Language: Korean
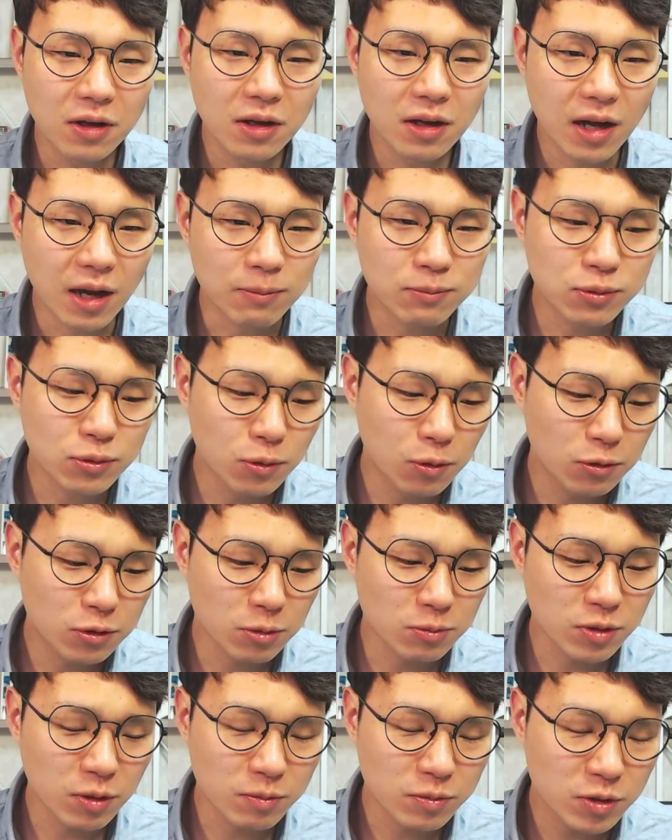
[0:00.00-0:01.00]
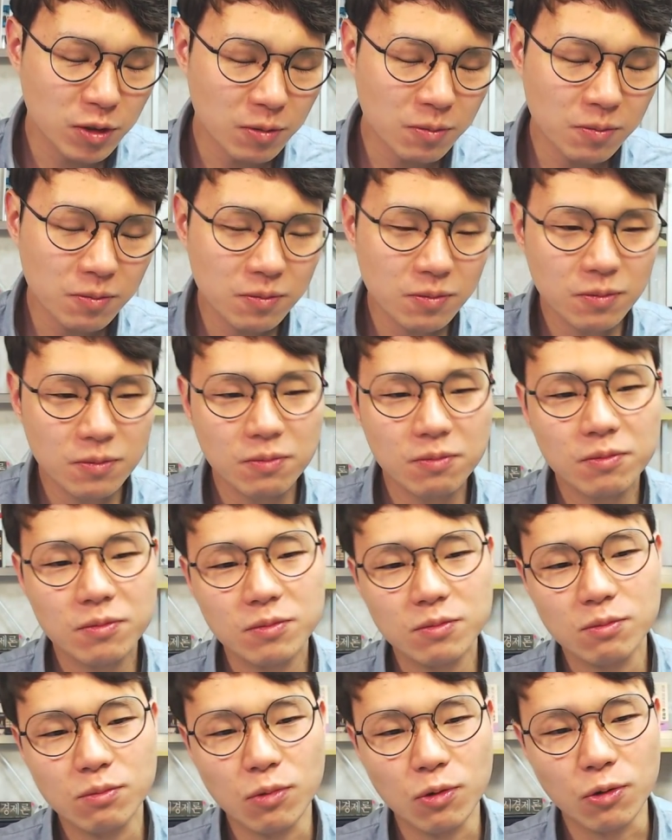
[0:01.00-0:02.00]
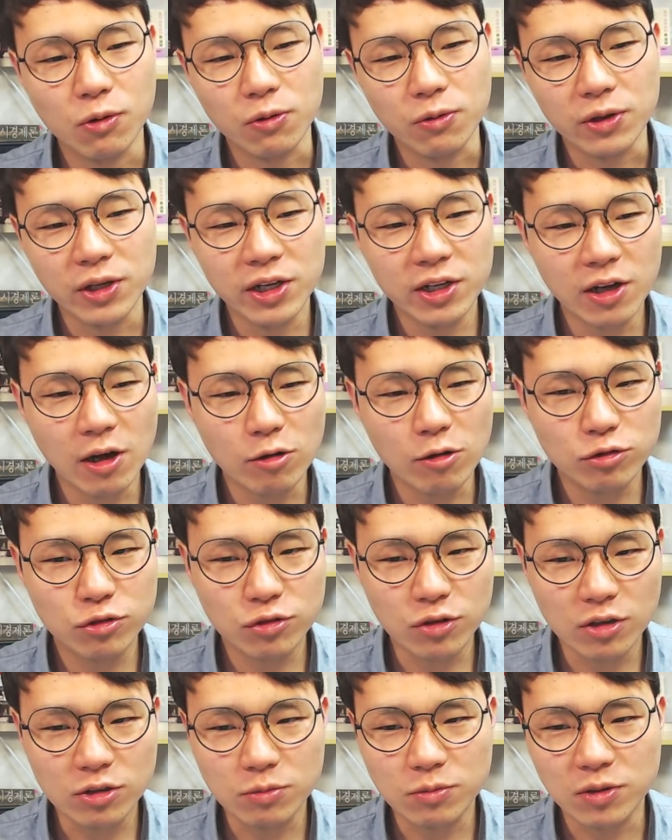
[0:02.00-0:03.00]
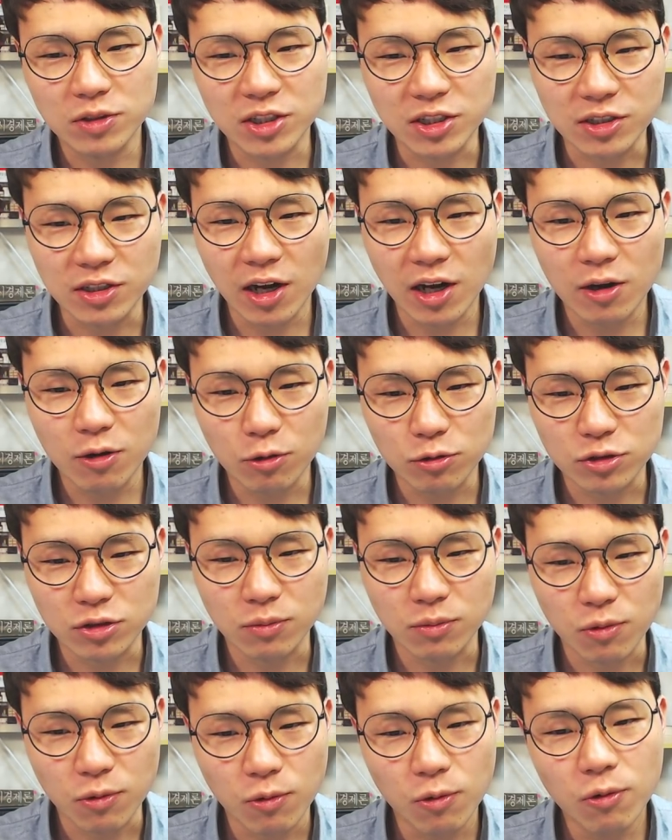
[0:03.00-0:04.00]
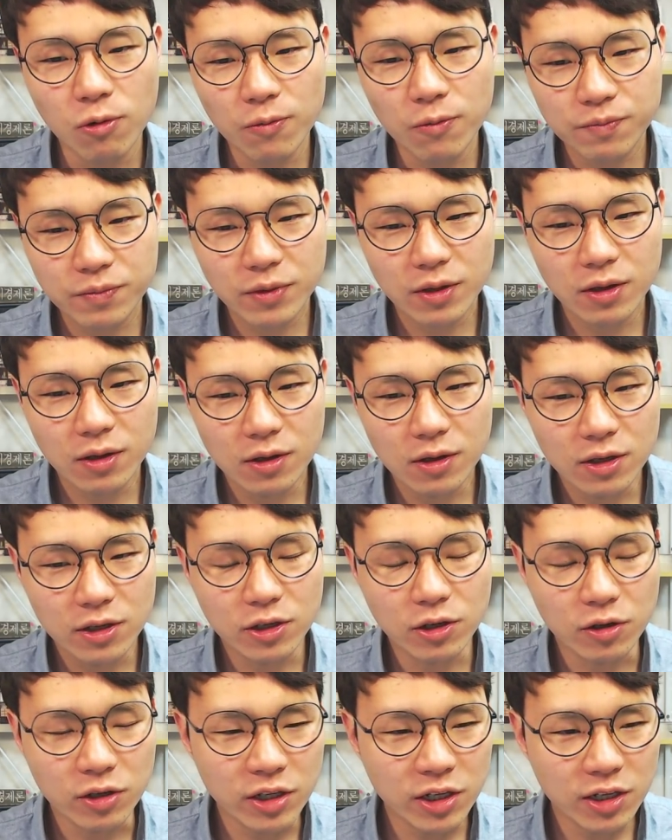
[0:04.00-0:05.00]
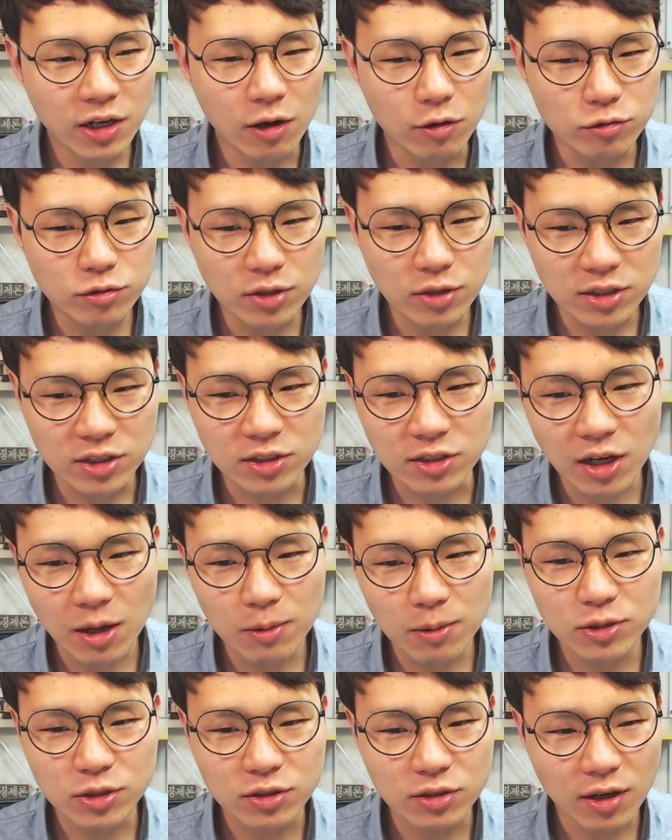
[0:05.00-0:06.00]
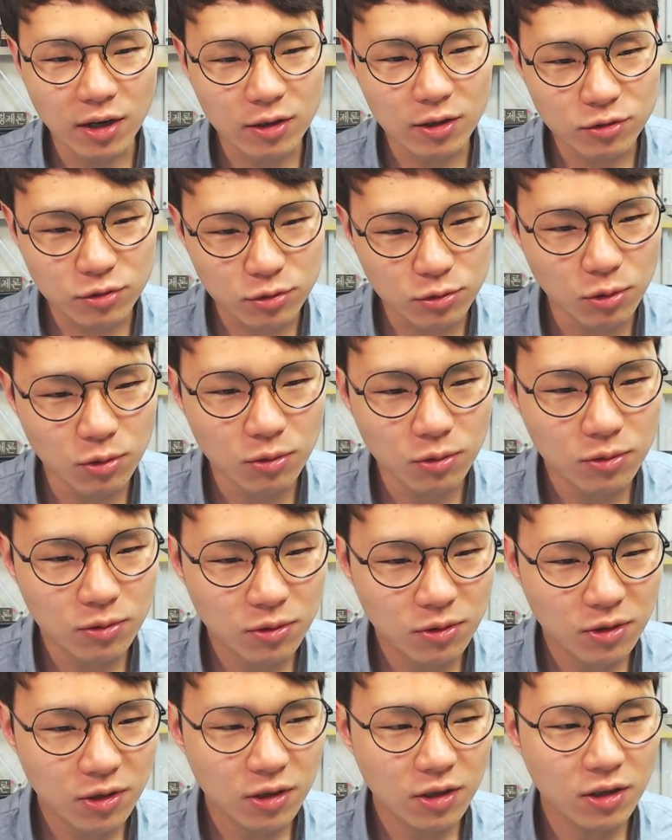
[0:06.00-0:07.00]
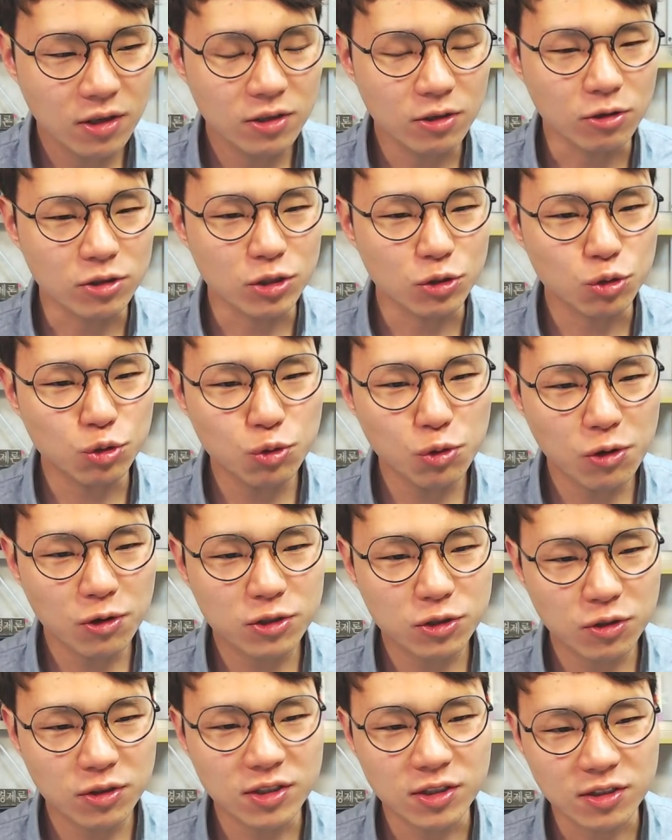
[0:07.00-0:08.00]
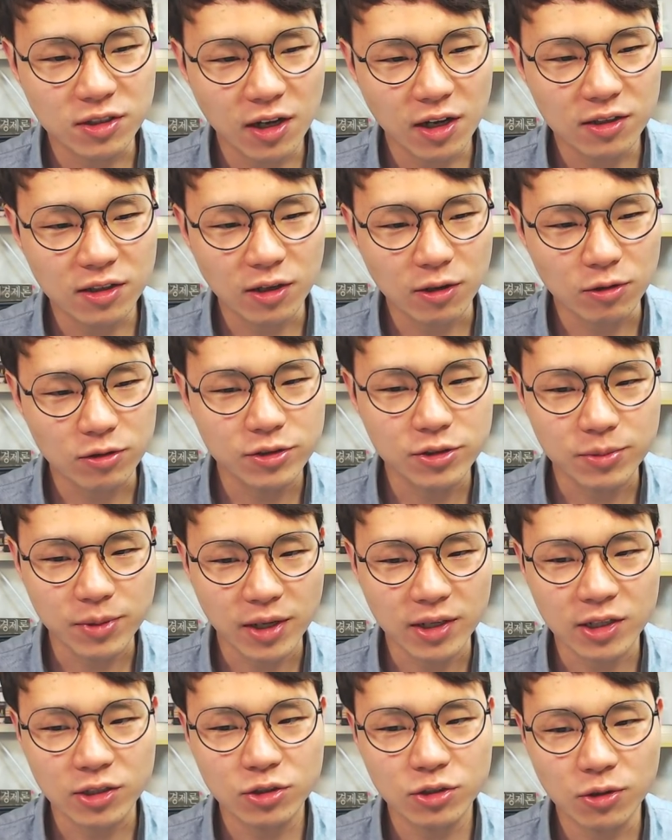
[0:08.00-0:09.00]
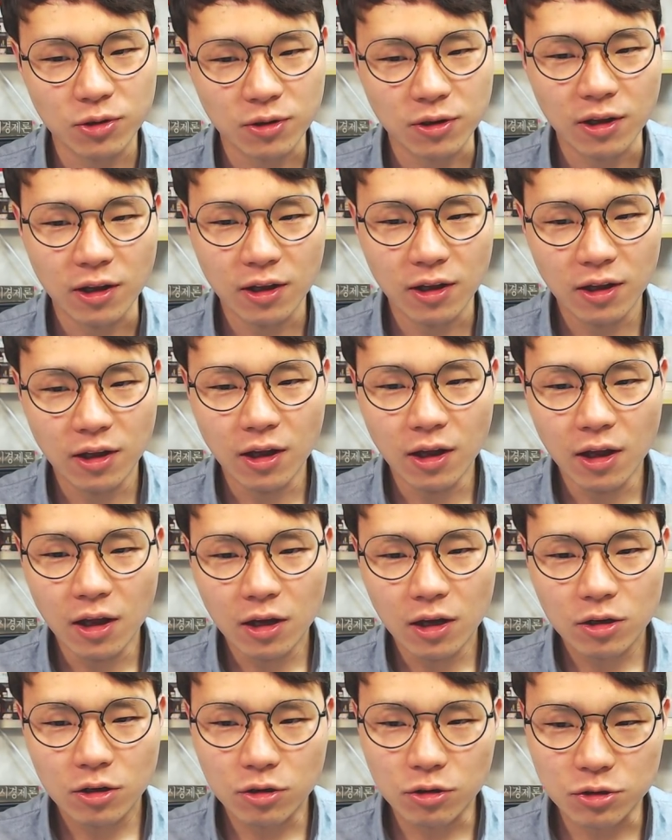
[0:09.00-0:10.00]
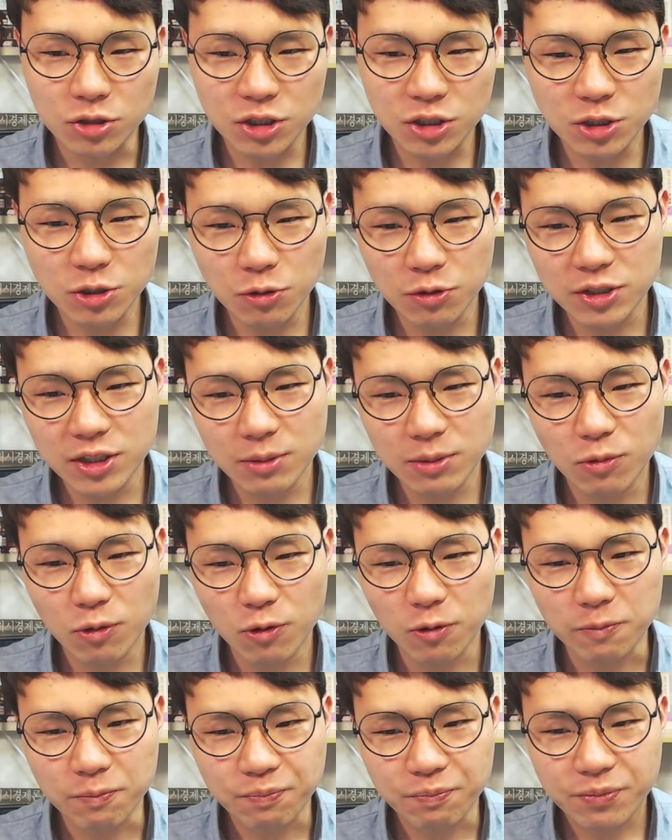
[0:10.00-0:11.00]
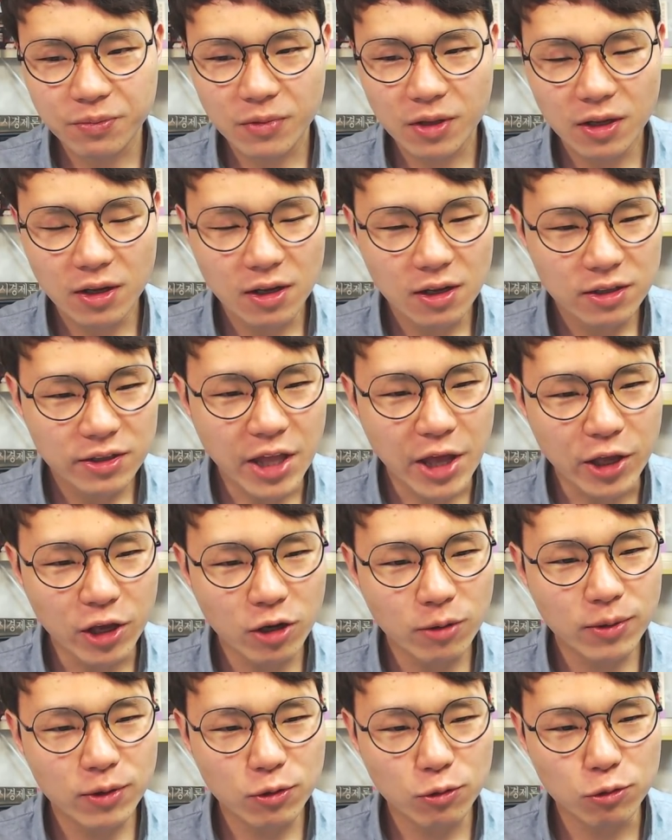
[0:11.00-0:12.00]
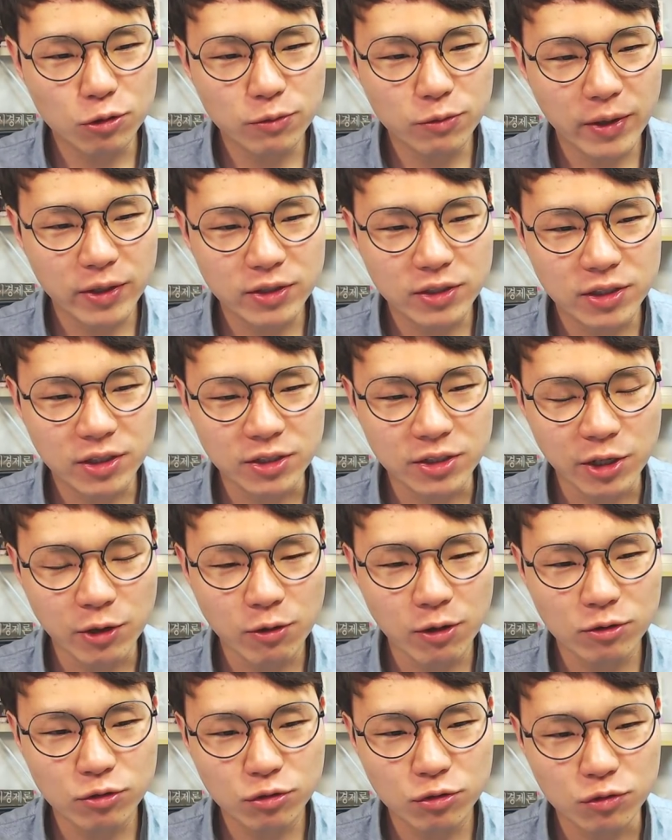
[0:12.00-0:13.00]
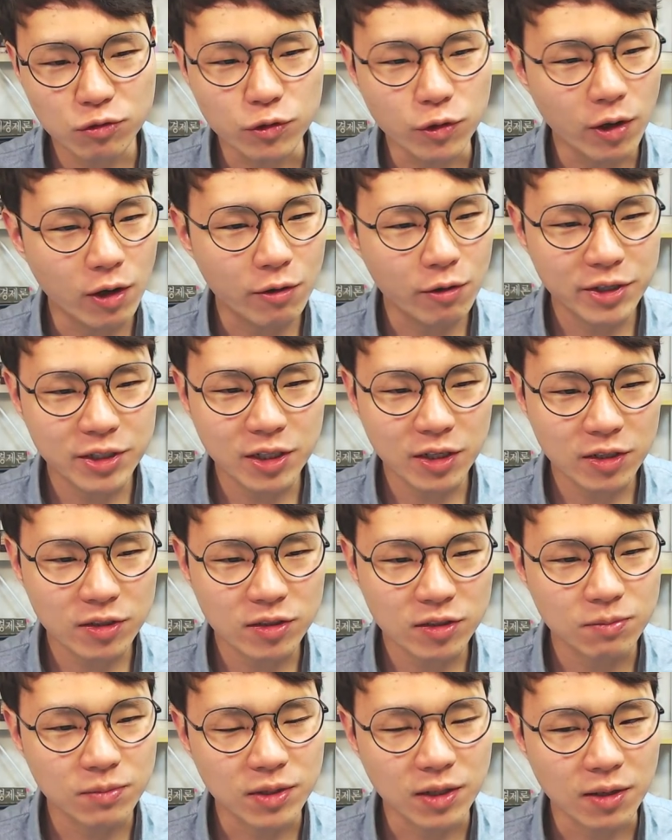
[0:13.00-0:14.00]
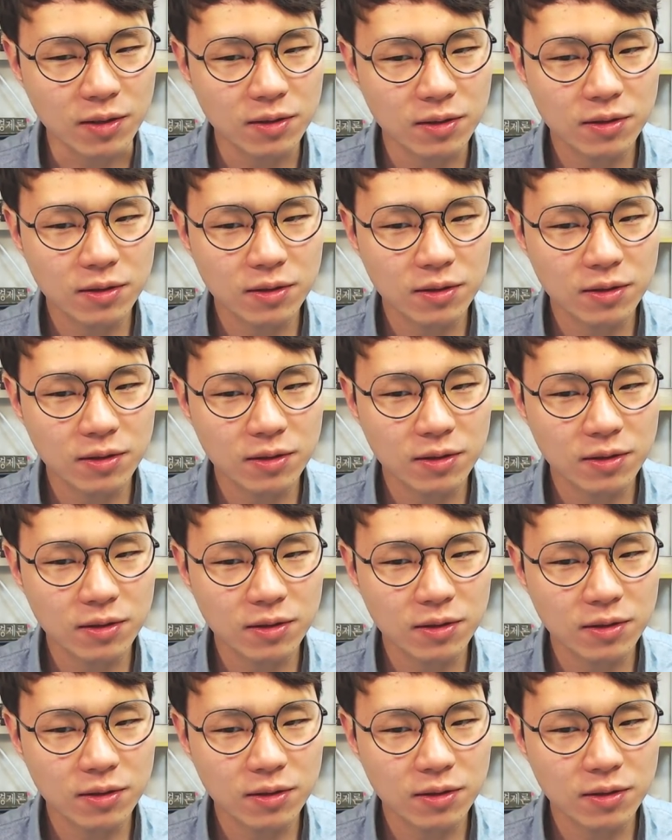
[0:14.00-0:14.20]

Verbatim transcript: 앞으로 점점점 뭐 1인 가구 수가 점점 증가할 것으로 보고 이런 1인 가구 수가 증가하면 증가할수록 역시 수요 역시도 증가한다는 것을 의미하겠죠. 그걸 실제로 이제 뭐 대기업에서 요즘은 이제 쉐어하우스를 운영하기 시작했습니다.